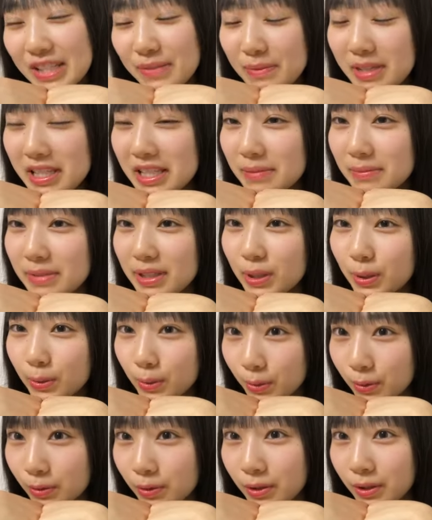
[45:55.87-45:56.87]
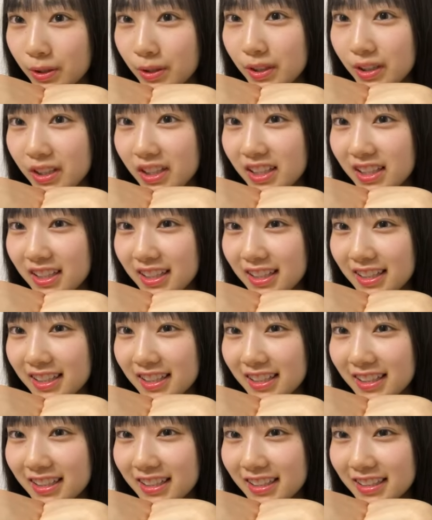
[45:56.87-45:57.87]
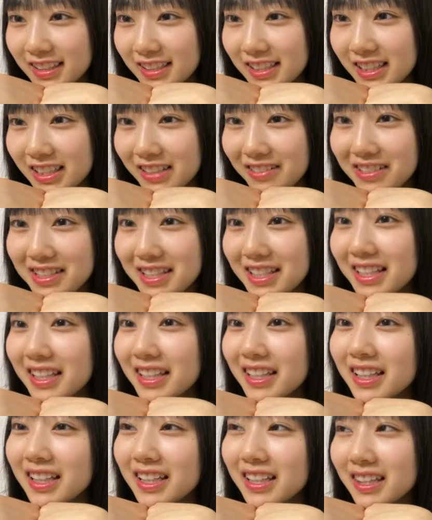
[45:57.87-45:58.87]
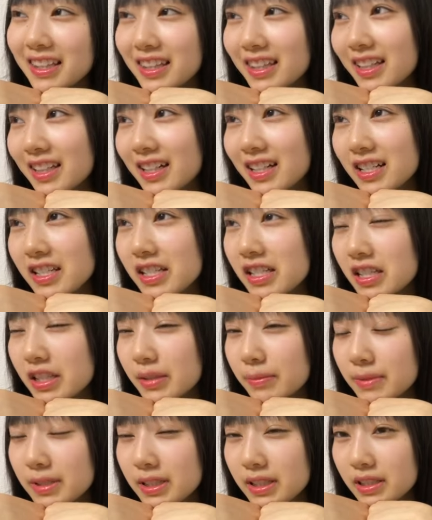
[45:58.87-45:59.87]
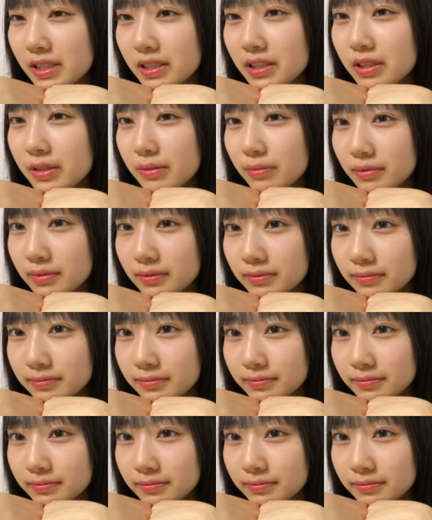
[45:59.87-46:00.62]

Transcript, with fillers: しみじみと幸せだなって感じてますいつも